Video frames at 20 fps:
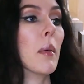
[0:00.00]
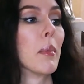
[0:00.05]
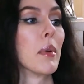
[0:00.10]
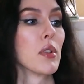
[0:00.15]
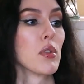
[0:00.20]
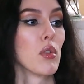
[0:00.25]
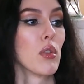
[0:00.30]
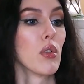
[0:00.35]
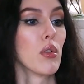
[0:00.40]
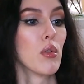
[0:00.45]

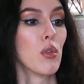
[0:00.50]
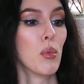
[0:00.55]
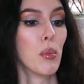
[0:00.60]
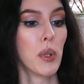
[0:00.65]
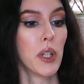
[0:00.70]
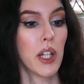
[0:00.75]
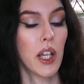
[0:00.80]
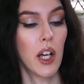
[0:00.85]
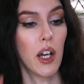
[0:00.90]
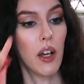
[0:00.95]
поскольку у
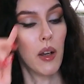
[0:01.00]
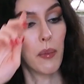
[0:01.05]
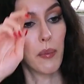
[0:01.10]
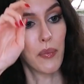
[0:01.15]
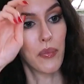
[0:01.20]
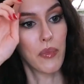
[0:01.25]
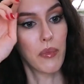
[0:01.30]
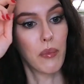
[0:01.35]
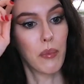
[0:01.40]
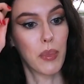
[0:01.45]
меня
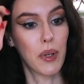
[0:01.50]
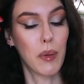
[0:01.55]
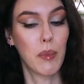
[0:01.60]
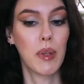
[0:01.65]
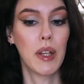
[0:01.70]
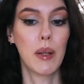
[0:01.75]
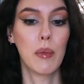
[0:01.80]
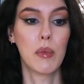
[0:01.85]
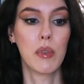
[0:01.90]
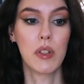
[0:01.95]

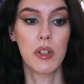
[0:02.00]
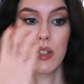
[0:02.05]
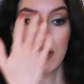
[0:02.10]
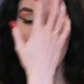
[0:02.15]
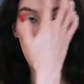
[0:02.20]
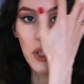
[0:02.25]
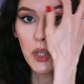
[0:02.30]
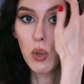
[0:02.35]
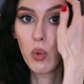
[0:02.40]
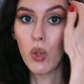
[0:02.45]
проблемы с
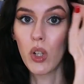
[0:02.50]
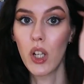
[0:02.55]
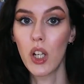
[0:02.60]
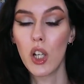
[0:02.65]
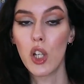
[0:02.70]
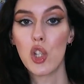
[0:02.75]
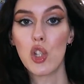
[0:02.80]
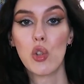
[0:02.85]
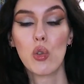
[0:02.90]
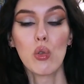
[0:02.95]

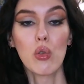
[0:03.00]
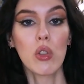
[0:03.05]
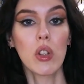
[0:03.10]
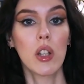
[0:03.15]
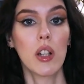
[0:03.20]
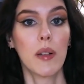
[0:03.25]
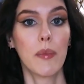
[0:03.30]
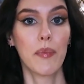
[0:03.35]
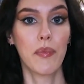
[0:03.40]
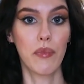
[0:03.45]
моторикой
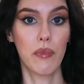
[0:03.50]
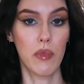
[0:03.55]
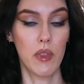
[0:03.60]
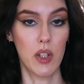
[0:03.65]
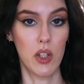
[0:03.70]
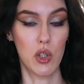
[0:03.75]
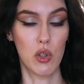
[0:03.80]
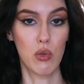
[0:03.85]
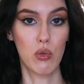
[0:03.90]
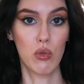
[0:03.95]
желудка.
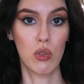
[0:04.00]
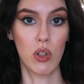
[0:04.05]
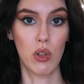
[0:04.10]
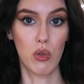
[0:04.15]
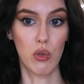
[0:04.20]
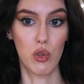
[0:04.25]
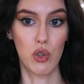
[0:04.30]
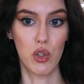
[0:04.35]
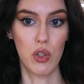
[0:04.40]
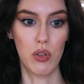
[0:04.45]
Желудок
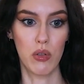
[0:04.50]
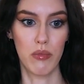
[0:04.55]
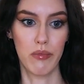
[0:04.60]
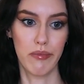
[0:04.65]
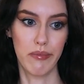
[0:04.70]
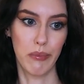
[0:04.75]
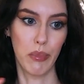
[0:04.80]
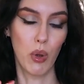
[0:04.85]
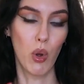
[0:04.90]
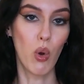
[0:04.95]
очень
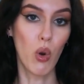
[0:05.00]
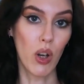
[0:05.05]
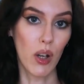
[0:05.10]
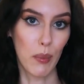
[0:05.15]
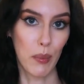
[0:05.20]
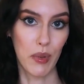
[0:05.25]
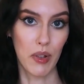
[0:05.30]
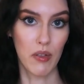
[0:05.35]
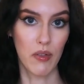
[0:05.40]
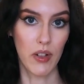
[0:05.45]
плохо
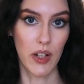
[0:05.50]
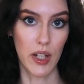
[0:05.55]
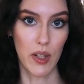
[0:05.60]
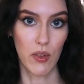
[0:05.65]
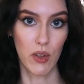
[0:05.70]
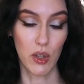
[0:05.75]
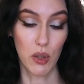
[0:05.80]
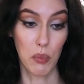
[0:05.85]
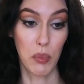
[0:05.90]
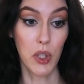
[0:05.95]

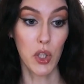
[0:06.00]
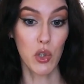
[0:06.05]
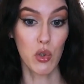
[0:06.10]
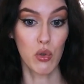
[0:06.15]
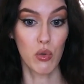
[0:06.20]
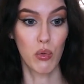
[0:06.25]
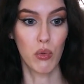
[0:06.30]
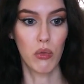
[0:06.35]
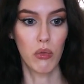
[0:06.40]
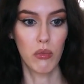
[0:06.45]
переваривает
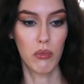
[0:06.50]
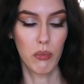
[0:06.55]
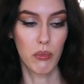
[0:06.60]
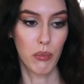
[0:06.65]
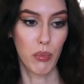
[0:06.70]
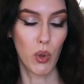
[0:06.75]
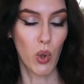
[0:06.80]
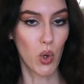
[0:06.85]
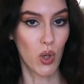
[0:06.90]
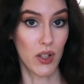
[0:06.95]
пищу,
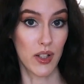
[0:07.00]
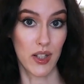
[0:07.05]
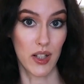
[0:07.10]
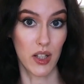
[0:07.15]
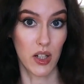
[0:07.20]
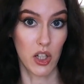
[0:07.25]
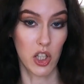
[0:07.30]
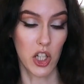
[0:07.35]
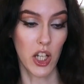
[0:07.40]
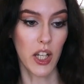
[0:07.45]
плохо
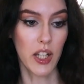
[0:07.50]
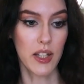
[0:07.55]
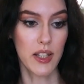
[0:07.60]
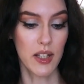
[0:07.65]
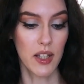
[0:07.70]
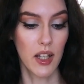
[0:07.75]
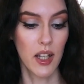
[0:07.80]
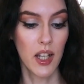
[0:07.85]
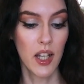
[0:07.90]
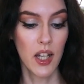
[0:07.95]

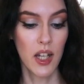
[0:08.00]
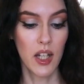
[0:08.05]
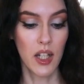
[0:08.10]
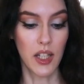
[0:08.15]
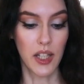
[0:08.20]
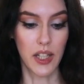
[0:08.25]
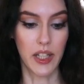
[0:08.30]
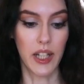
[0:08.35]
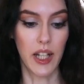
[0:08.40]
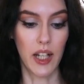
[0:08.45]
сокращается,
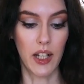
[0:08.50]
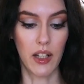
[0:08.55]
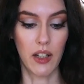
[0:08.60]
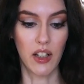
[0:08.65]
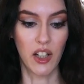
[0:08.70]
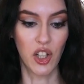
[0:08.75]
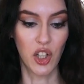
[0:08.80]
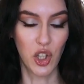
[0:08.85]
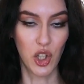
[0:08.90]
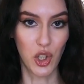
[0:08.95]
еда
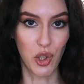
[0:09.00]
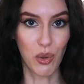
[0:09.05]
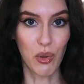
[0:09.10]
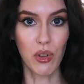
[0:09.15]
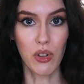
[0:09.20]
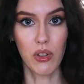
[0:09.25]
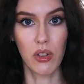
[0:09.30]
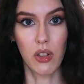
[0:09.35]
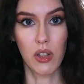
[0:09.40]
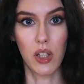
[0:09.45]

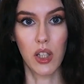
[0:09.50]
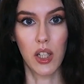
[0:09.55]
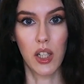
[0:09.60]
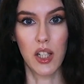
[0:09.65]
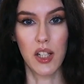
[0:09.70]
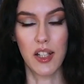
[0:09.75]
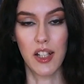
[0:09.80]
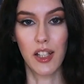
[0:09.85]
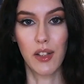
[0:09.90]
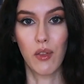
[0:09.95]
гниет, и
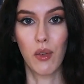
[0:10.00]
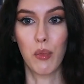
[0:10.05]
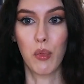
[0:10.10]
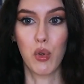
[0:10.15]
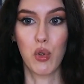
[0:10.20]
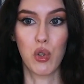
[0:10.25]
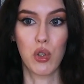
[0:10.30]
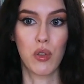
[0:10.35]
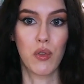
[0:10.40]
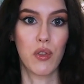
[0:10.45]
из-за этого
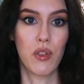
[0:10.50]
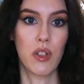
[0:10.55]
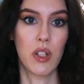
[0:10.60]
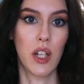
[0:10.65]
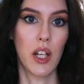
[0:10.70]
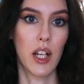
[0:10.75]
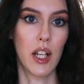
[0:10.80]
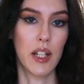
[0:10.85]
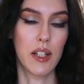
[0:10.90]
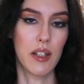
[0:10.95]
может
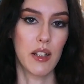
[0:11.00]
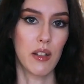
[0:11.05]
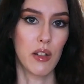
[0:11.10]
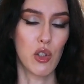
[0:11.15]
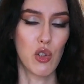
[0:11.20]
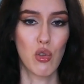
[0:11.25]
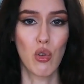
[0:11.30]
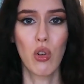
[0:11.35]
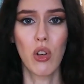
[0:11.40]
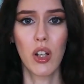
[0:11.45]
возникать
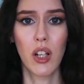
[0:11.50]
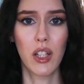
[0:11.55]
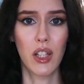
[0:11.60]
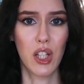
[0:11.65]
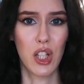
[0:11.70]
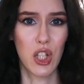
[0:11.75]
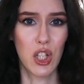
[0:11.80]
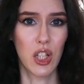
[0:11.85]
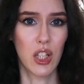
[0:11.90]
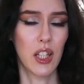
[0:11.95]
изжога,
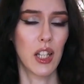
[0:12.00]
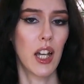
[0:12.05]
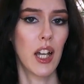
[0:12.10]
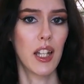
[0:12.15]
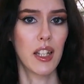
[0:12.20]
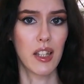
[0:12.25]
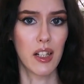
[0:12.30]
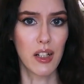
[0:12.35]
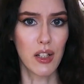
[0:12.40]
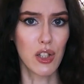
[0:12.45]
тошнота,
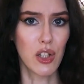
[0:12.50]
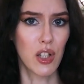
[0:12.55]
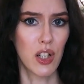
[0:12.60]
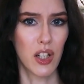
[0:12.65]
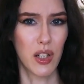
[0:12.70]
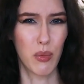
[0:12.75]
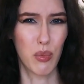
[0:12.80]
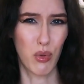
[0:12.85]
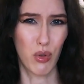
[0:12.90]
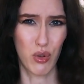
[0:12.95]
отрыжка
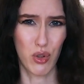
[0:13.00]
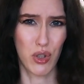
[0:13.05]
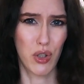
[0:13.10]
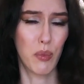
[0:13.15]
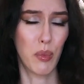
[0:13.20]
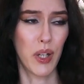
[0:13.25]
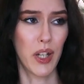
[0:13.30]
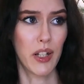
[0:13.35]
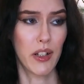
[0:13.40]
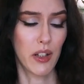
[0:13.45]
и прочие
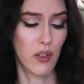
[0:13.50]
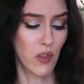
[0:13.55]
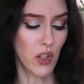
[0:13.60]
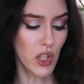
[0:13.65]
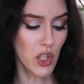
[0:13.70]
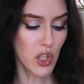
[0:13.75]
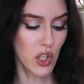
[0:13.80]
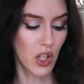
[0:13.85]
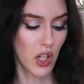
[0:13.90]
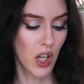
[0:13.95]
неприятные
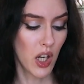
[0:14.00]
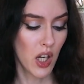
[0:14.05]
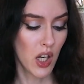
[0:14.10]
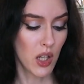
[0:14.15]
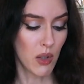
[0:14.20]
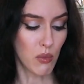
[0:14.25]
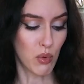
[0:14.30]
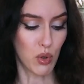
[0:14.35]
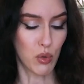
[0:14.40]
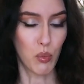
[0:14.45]
вещи.
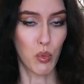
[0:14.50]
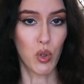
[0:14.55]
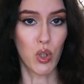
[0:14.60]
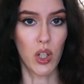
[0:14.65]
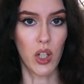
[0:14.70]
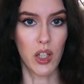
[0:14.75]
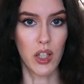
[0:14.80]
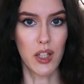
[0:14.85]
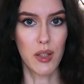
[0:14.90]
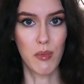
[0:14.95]
Вот, мой
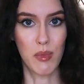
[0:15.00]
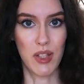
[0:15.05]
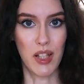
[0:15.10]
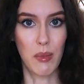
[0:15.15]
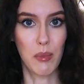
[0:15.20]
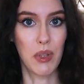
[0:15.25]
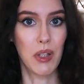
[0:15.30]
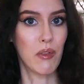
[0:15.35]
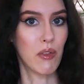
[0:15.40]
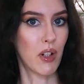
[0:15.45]
организм
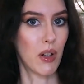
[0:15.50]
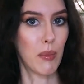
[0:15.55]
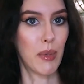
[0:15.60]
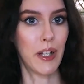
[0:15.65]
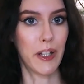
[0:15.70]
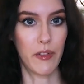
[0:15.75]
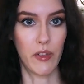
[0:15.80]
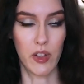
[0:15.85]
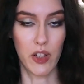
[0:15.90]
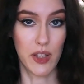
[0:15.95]
сам не
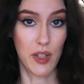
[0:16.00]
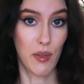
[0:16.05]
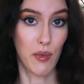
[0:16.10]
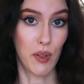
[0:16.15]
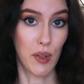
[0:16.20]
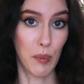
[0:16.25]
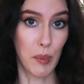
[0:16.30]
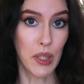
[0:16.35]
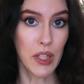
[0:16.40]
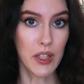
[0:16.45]
вырабатывает эти
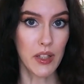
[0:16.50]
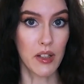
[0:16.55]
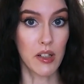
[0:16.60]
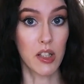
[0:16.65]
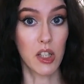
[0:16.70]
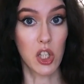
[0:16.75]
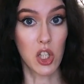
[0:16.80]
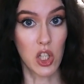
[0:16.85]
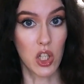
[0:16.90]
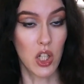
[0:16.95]
ферменты, к
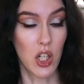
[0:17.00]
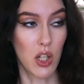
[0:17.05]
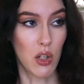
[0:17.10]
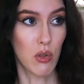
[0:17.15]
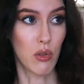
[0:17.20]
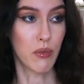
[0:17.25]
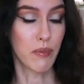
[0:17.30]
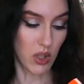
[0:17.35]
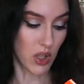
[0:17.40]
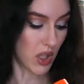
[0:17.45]

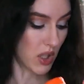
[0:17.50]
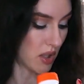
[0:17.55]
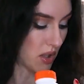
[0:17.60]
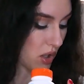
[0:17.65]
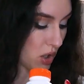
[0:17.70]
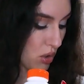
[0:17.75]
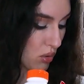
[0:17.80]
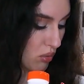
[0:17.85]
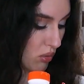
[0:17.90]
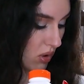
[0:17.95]
сожалению.
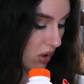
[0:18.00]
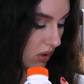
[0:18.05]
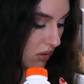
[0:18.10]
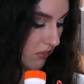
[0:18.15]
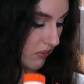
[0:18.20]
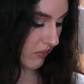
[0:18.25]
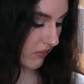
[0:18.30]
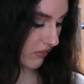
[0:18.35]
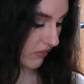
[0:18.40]
Классная штука.